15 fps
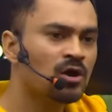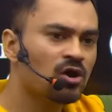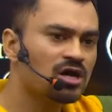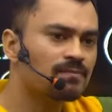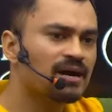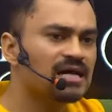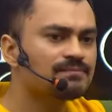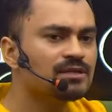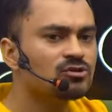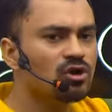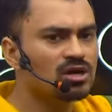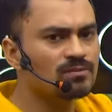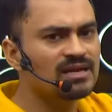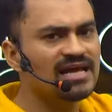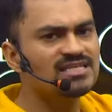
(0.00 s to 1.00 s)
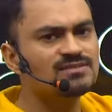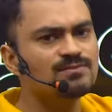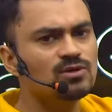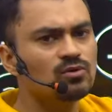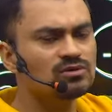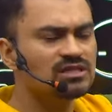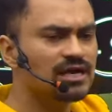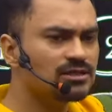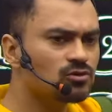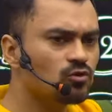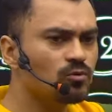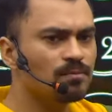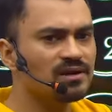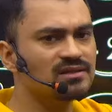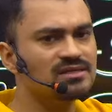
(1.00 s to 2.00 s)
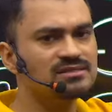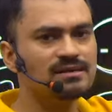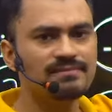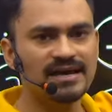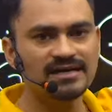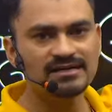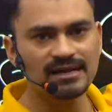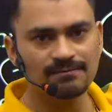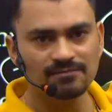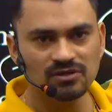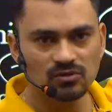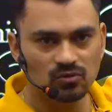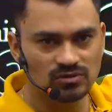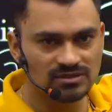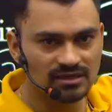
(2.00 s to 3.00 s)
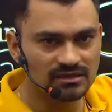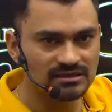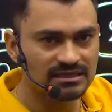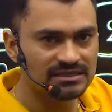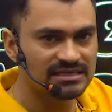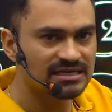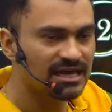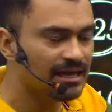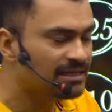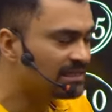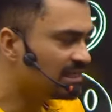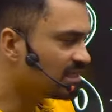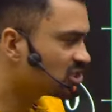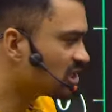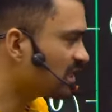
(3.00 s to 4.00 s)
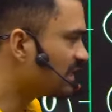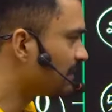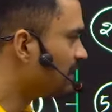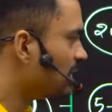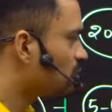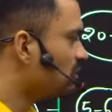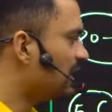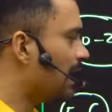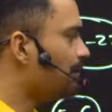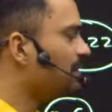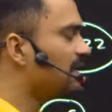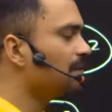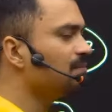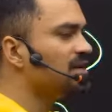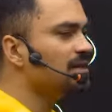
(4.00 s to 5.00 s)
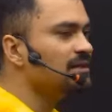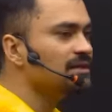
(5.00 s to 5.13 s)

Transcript: और बाद में नॉर्मलाइज भी होता है तो ऊपर नीचे मेरिट आपकी हो सकती है ठीक है चलिए तो यहाँ पर हमने